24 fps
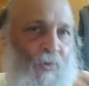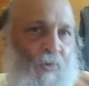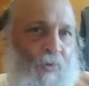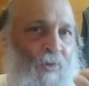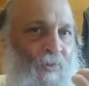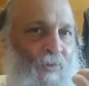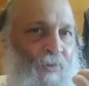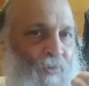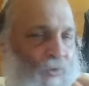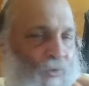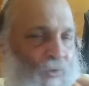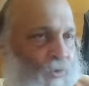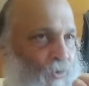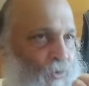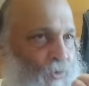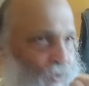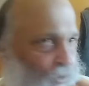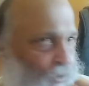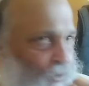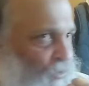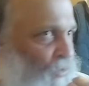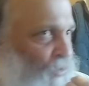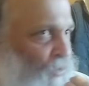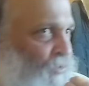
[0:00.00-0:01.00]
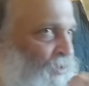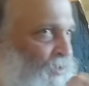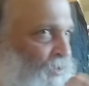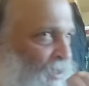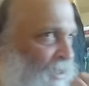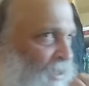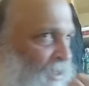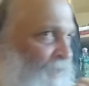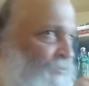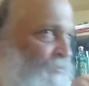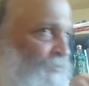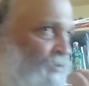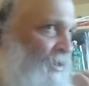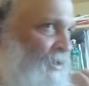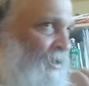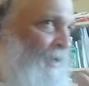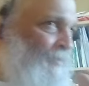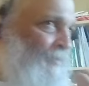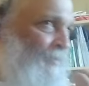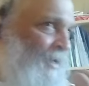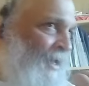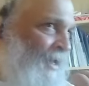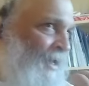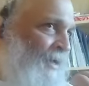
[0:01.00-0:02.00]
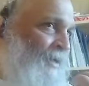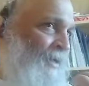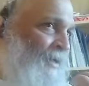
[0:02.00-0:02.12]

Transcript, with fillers: Ce sont des livres de Kabbalah.